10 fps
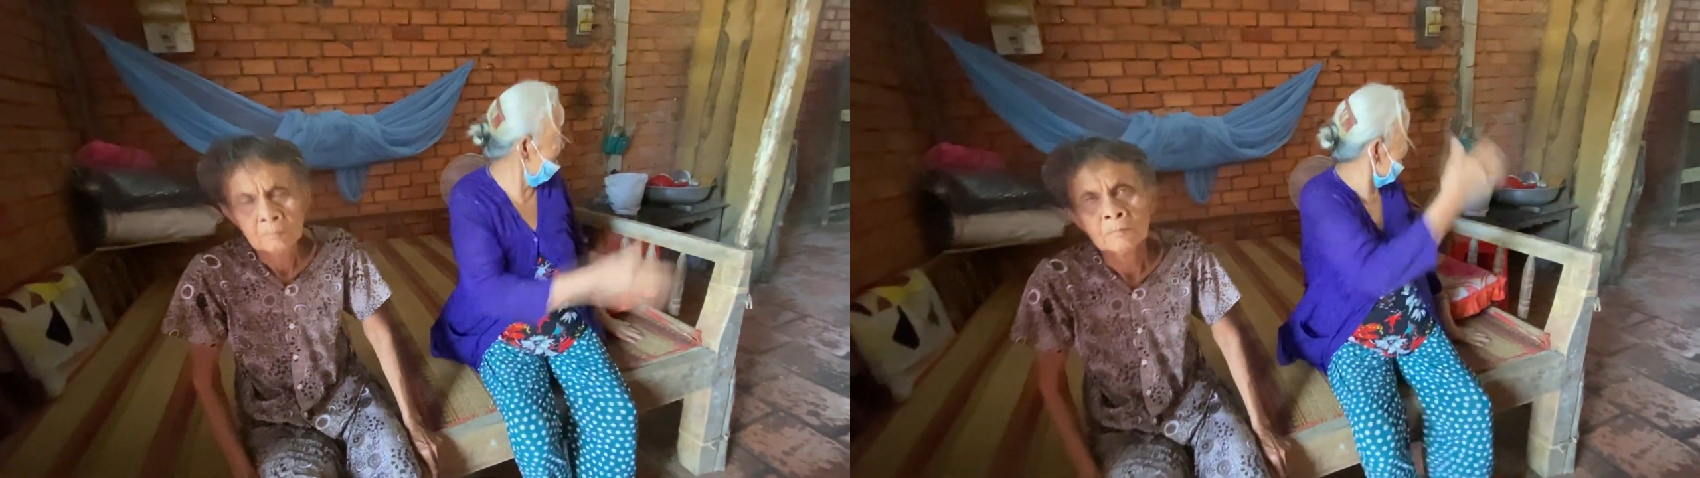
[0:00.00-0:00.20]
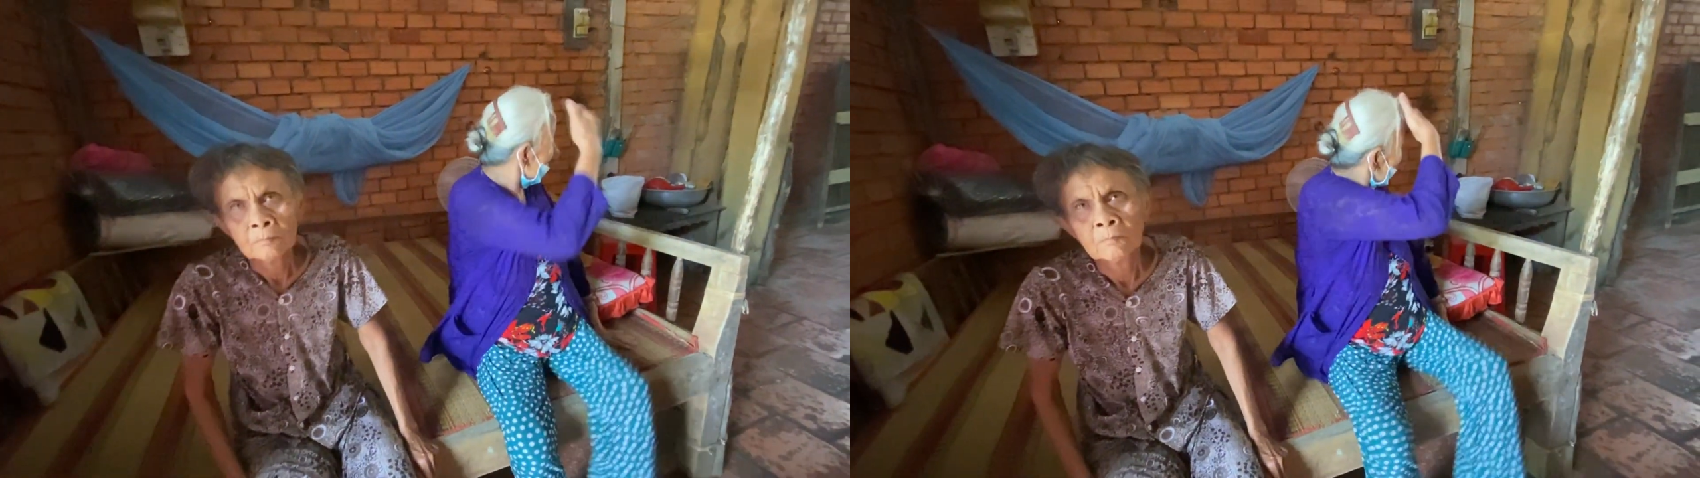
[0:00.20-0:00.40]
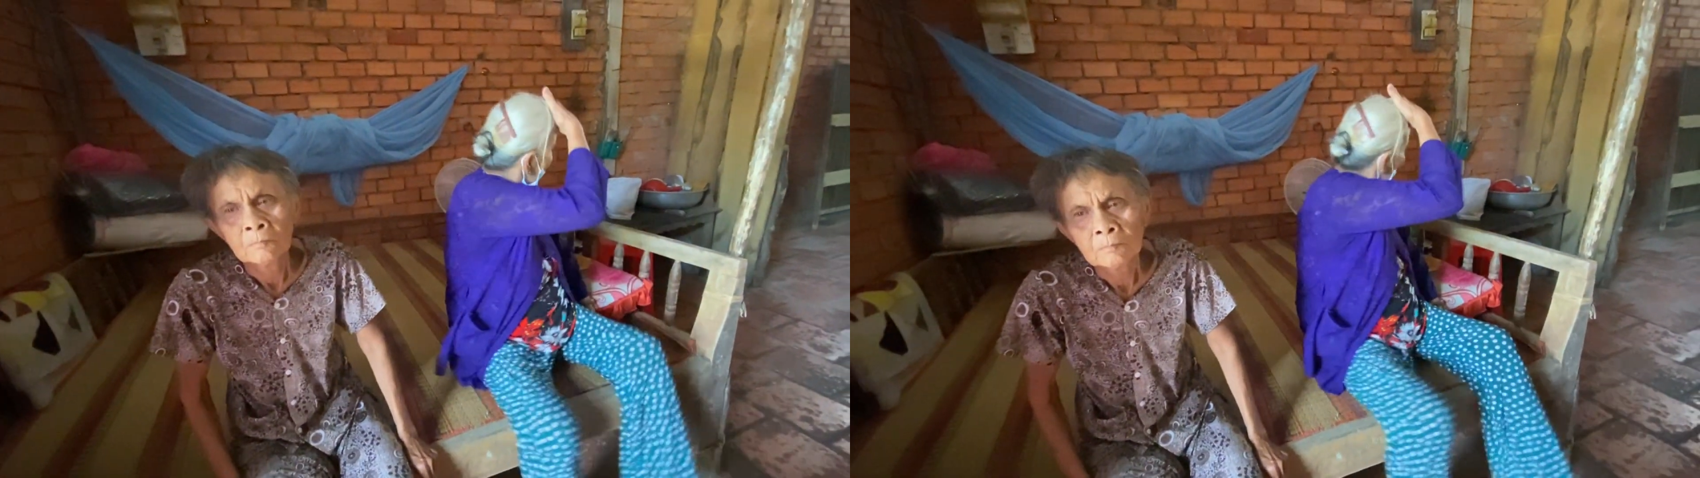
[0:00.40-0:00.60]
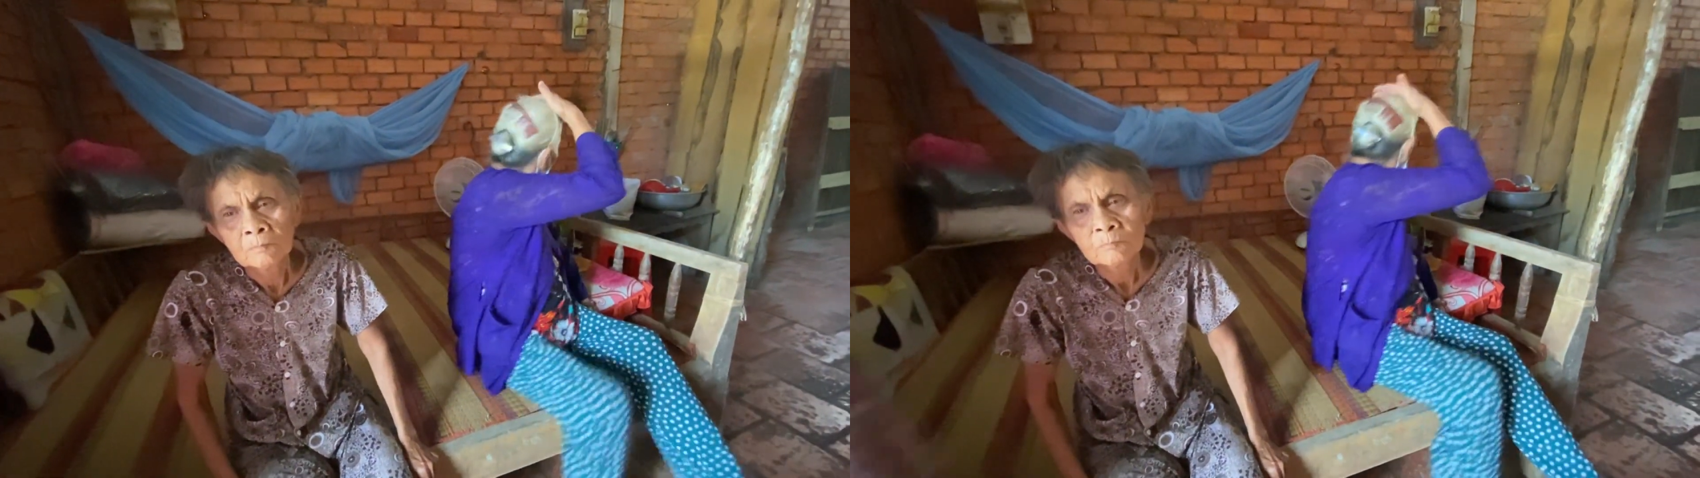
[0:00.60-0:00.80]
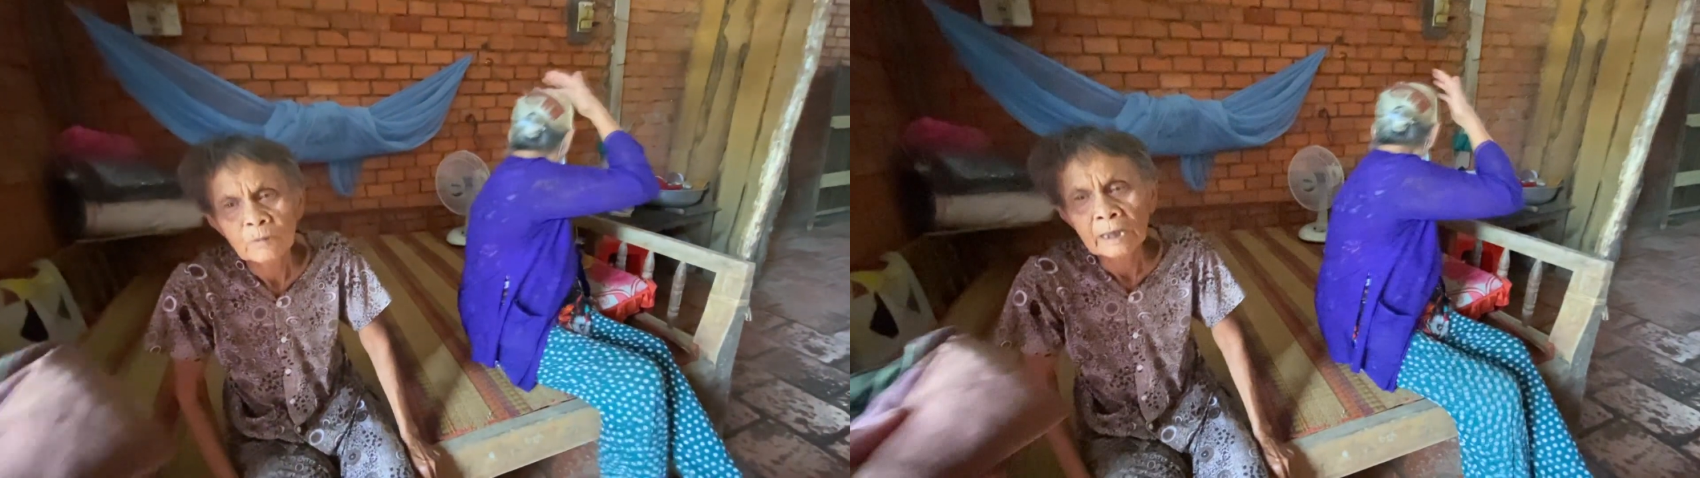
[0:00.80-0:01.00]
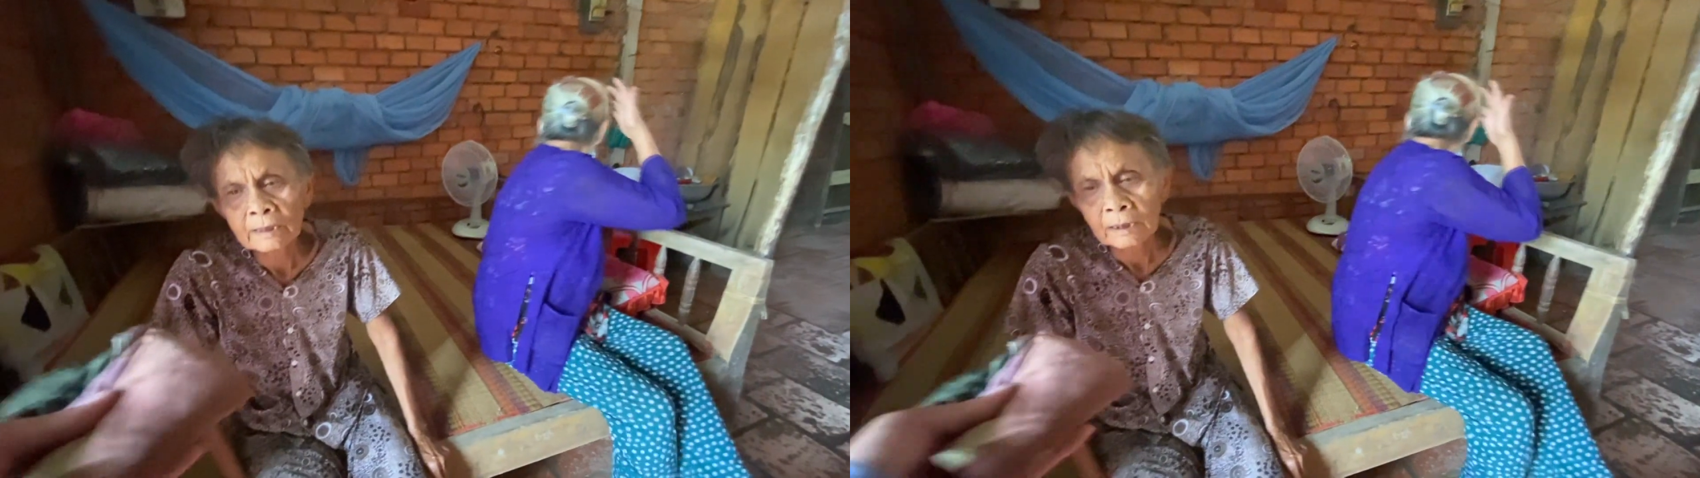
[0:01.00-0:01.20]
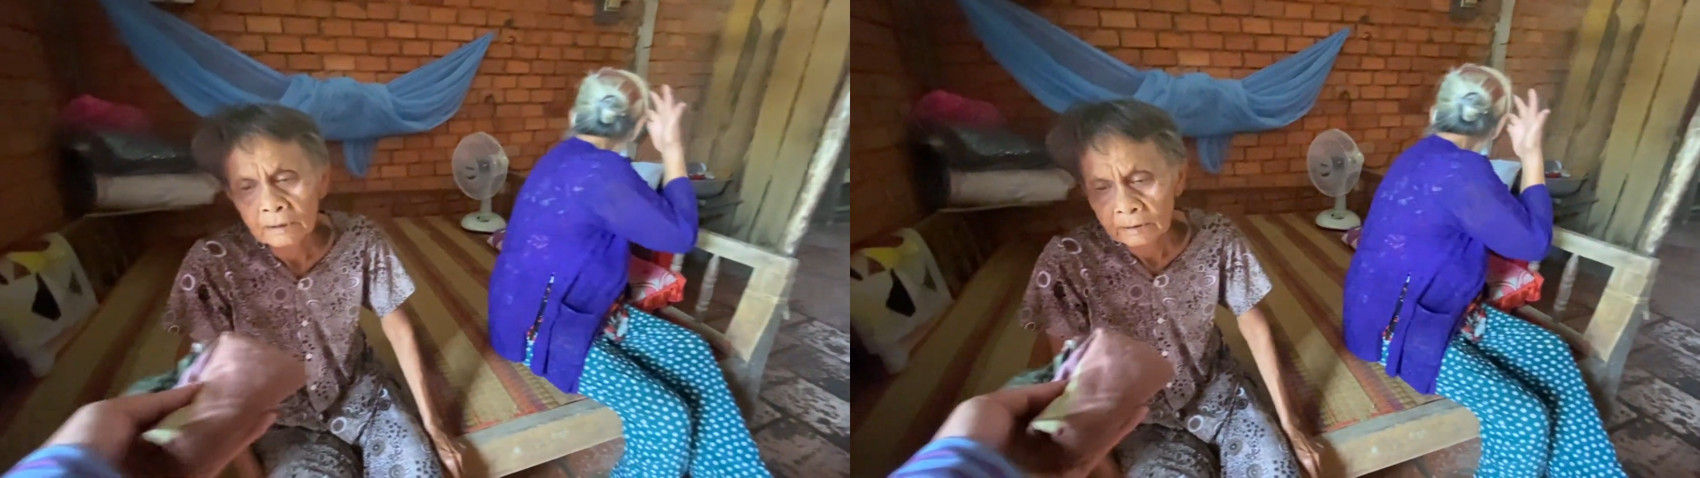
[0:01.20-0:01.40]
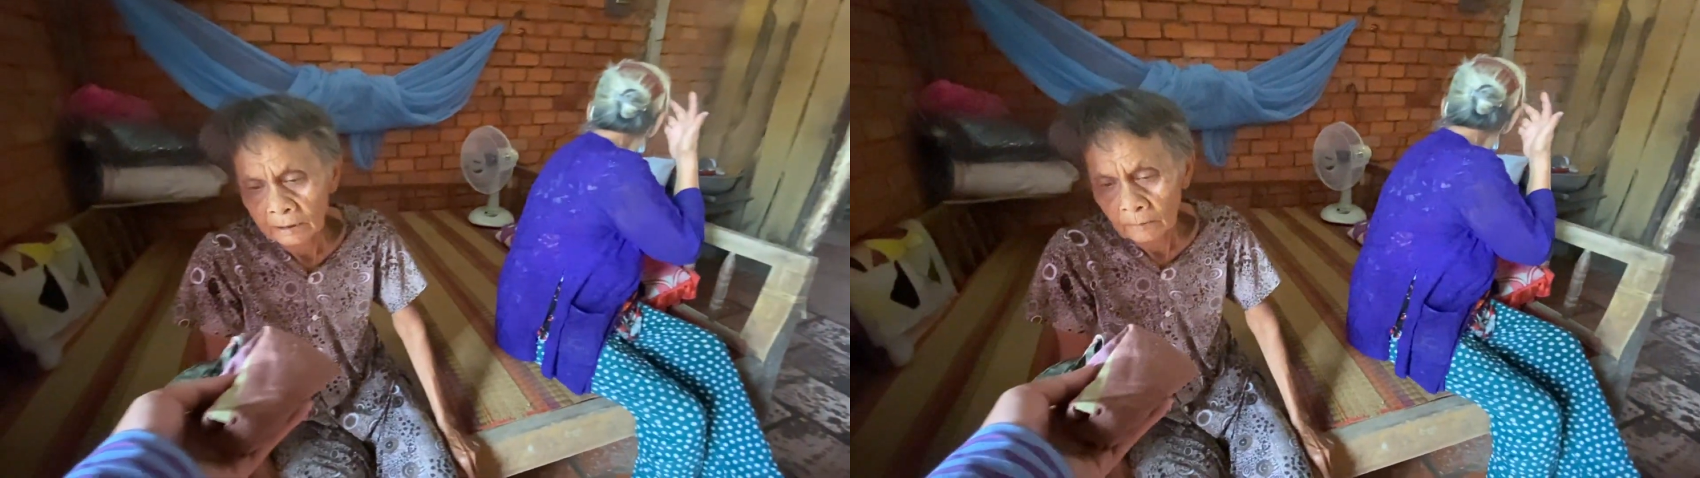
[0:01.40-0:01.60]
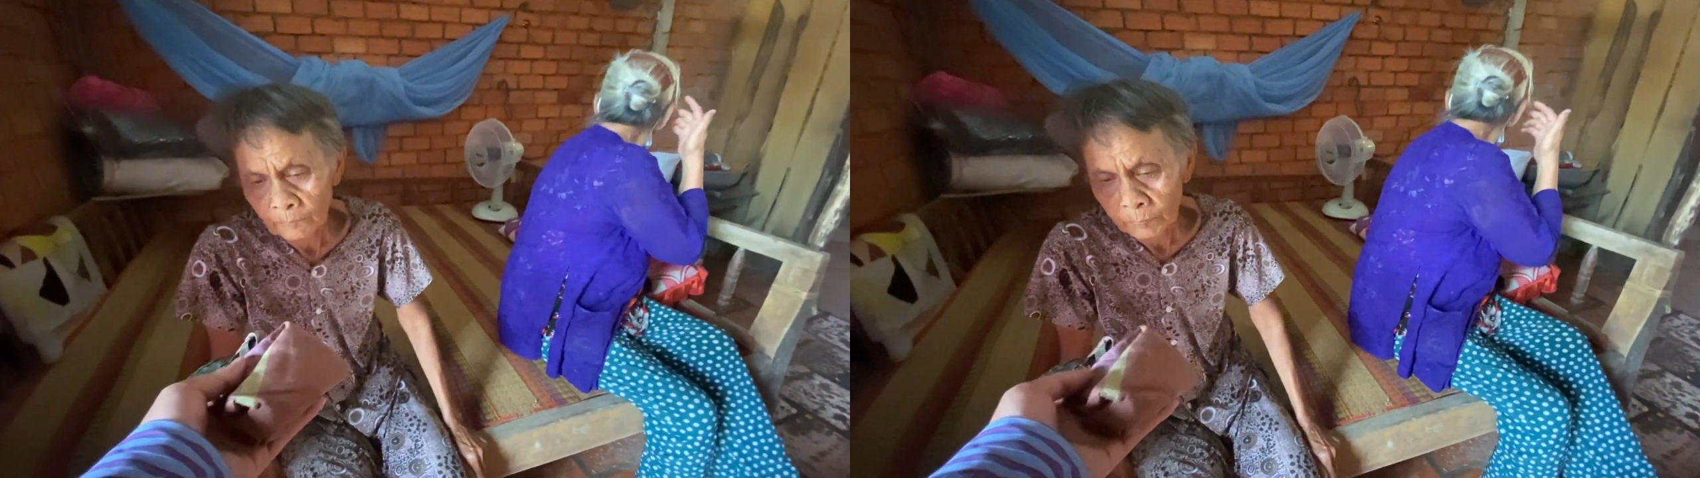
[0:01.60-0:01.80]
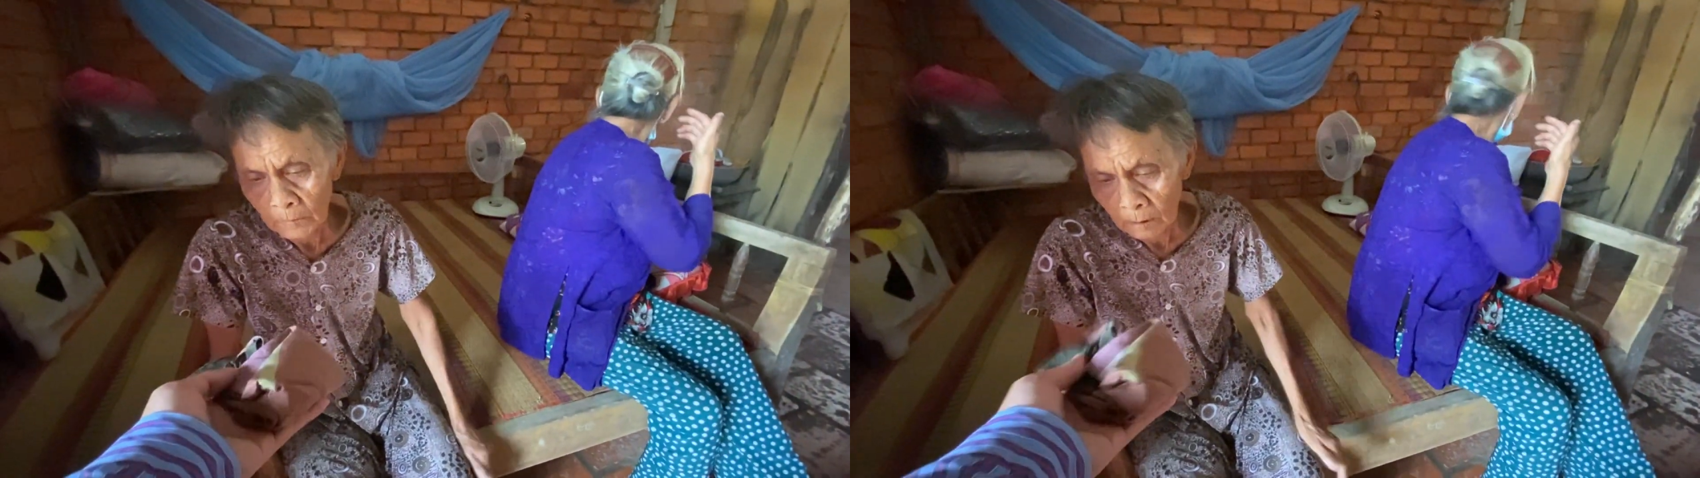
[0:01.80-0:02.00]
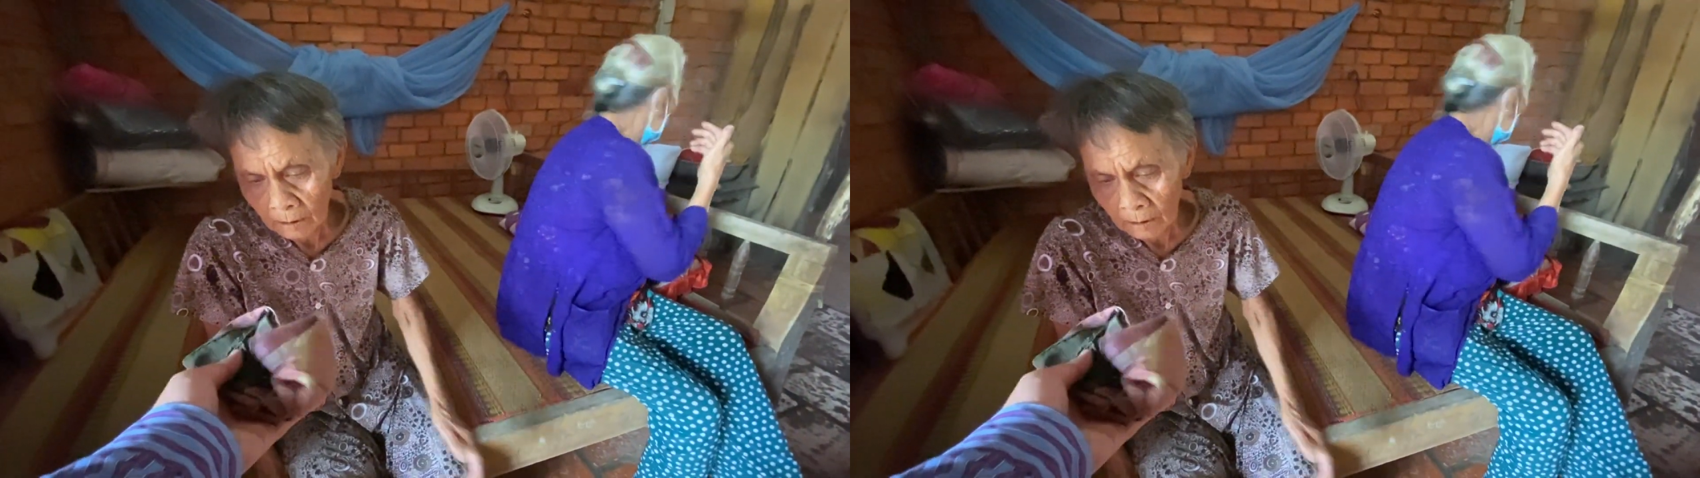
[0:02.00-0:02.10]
là senko tặng cho cái khăn này